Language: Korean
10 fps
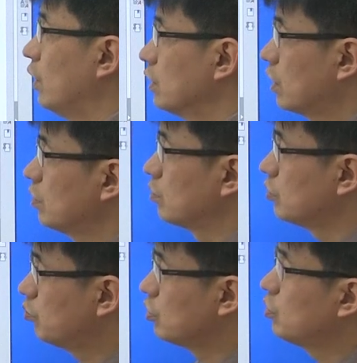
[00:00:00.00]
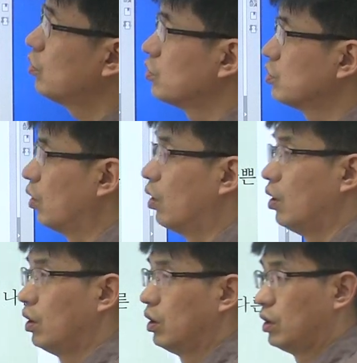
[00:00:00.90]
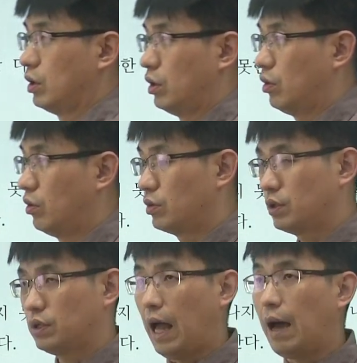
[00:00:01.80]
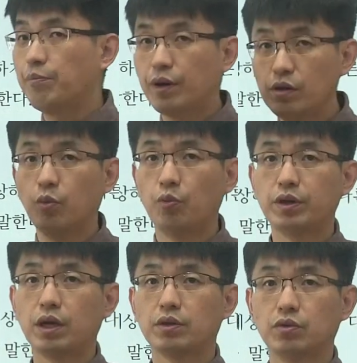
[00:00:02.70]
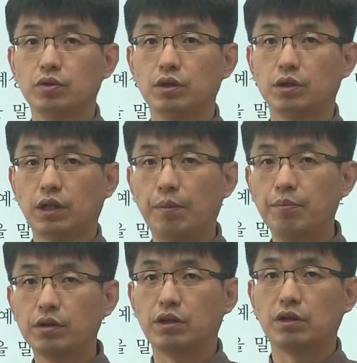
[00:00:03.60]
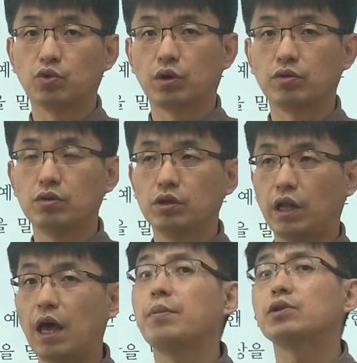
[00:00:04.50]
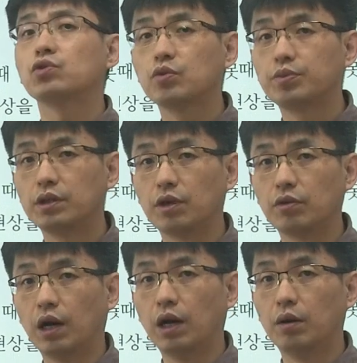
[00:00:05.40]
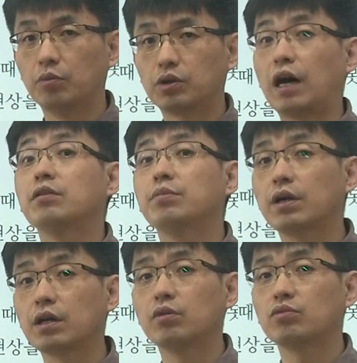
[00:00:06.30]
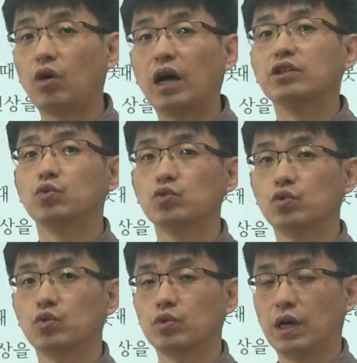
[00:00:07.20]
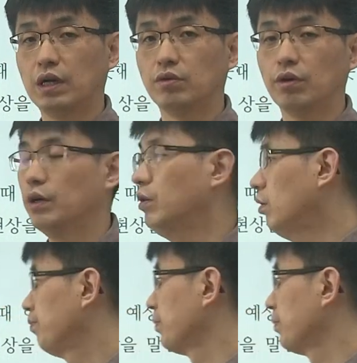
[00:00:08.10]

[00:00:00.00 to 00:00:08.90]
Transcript: 그러니까 뭐 이런 거죠. 어, 담배를 못 피게 했더니 담배를 단속했더니 대마초를 핀다거나 뭐 다른 방향으로 더 안 좋은 쪽으로 가는 거예요.